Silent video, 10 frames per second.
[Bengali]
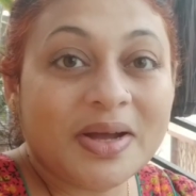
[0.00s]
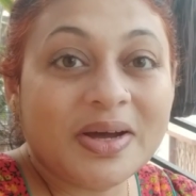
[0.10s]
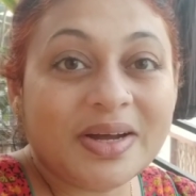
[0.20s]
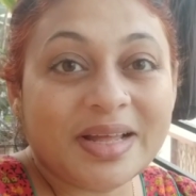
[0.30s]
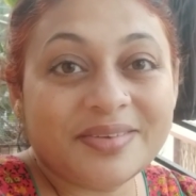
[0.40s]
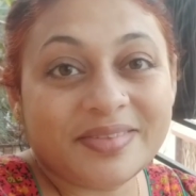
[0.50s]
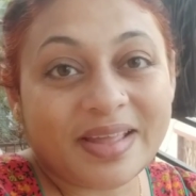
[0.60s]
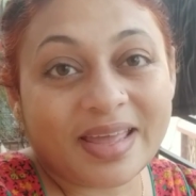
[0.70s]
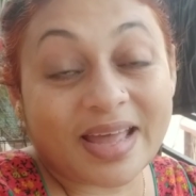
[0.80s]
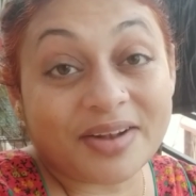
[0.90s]
গুড
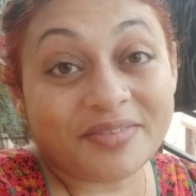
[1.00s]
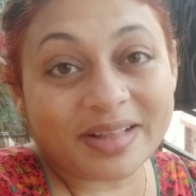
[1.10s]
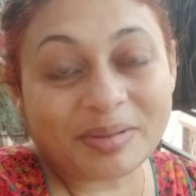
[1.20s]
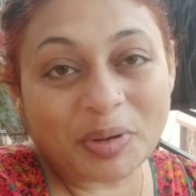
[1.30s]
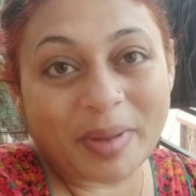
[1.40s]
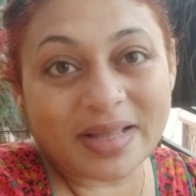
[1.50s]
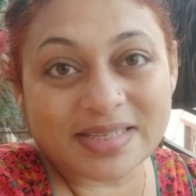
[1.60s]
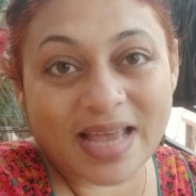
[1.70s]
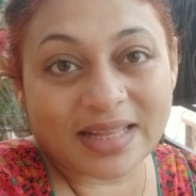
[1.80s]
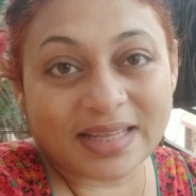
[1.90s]
ইভিনিং অ্যান্ড ওয়েলকাম টু মাই
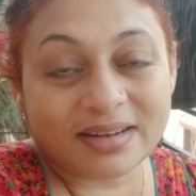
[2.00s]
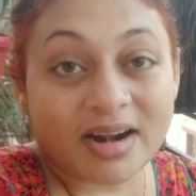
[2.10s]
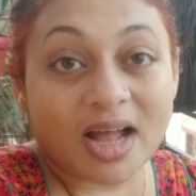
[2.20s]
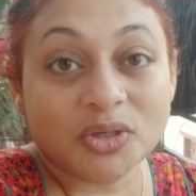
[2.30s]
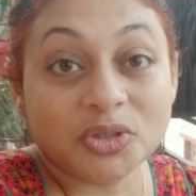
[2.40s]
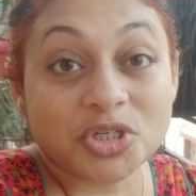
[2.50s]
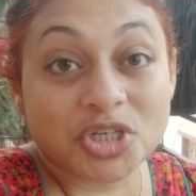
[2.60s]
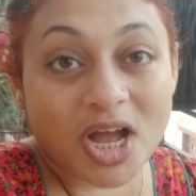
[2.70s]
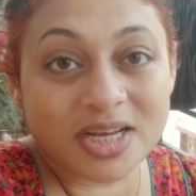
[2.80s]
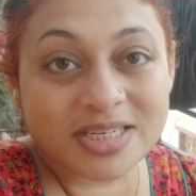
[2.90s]
চ্যানেল রানুর
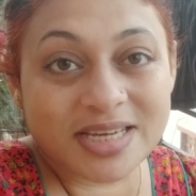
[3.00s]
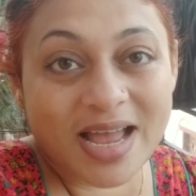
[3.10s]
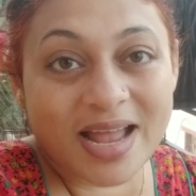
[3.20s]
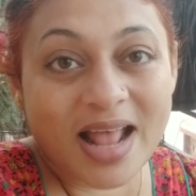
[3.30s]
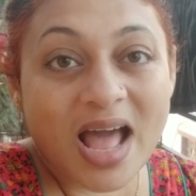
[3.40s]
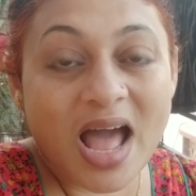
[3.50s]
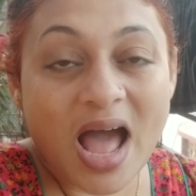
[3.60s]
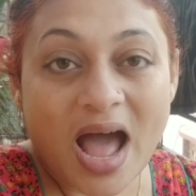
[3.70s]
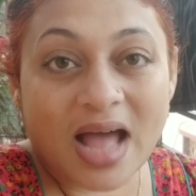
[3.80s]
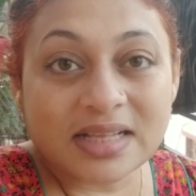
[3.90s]
সংসার
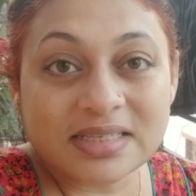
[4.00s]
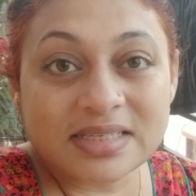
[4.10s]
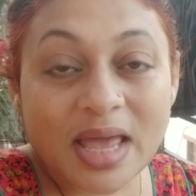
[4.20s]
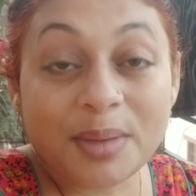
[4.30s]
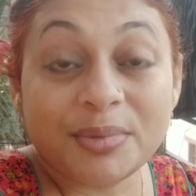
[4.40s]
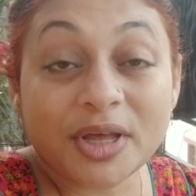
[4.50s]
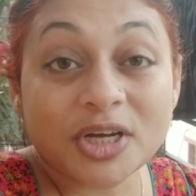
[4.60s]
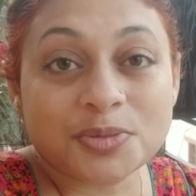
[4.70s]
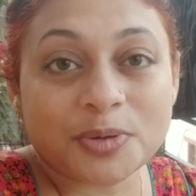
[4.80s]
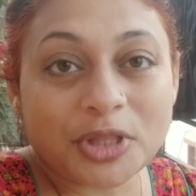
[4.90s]
আজকে
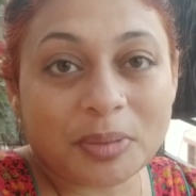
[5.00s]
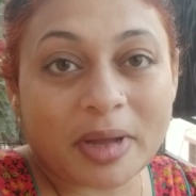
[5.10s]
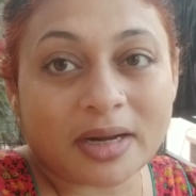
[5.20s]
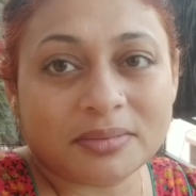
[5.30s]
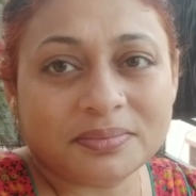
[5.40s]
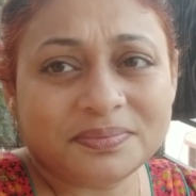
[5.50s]
বৃহস্পতিবার